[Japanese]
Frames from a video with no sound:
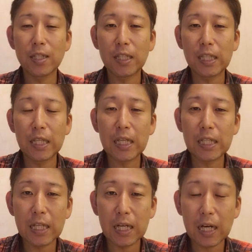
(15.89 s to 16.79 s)
せていただ
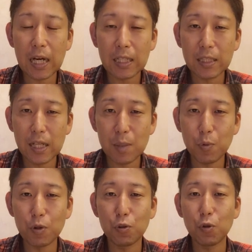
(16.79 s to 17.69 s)
きながら勝手に
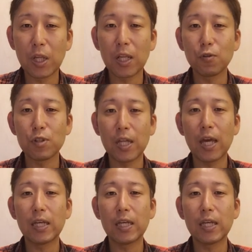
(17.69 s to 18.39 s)
ボイストレーナーとして